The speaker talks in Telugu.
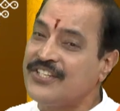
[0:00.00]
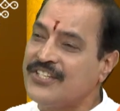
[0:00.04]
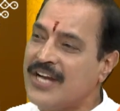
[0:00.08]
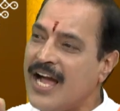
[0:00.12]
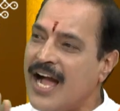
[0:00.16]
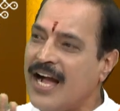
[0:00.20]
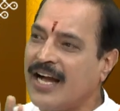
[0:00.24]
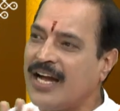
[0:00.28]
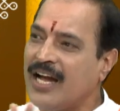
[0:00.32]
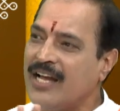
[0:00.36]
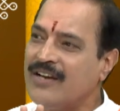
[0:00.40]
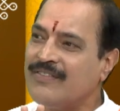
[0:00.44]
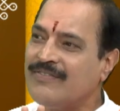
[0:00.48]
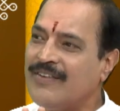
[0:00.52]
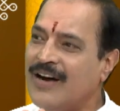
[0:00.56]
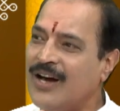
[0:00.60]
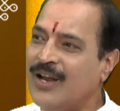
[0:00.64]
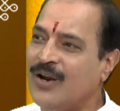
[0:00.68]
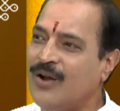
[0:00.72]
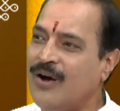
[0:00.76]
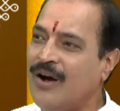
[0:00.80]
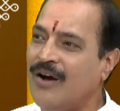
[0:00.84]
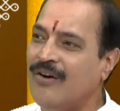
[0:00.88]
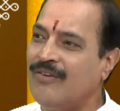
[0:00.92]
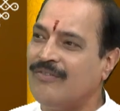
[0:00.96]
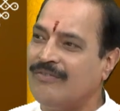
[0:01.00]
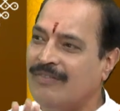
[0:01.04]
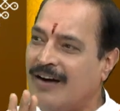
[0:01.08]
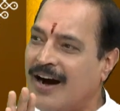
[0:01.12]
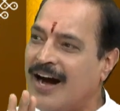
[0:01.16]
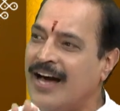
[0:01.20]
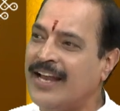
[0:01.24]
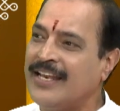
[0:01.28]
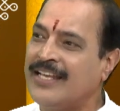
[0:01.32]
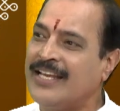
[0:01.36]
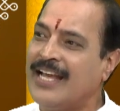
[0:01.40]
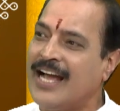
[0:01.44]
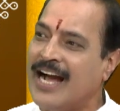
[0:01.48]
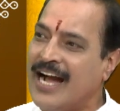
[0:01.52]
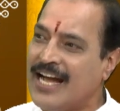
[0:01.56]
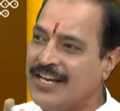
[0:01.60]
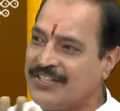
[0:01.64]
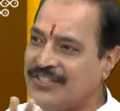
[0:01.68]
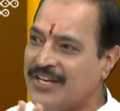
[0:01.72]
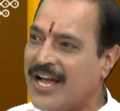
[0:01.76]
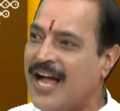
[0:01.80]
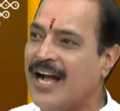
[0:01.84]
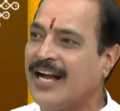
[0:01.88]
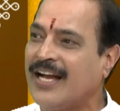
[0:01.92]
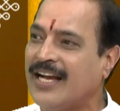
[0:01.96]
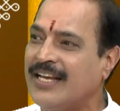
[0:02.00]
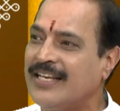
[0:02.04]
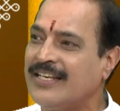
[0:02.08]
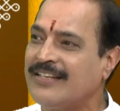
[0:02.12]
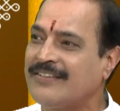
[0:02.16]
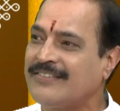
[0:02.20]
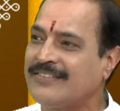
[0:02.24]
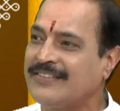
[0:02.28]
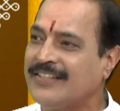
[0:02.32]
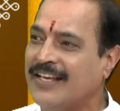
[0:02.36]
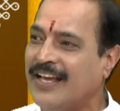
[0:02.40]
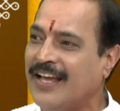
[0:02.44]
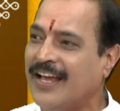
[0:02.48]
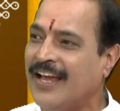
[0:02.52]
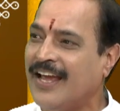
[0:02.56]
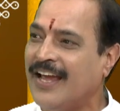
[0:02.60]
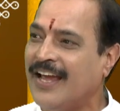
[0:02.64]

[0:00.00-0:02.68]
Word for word: శాఖ ఇవ్వాలో వారికి ఆ శాఖ ఇస్తే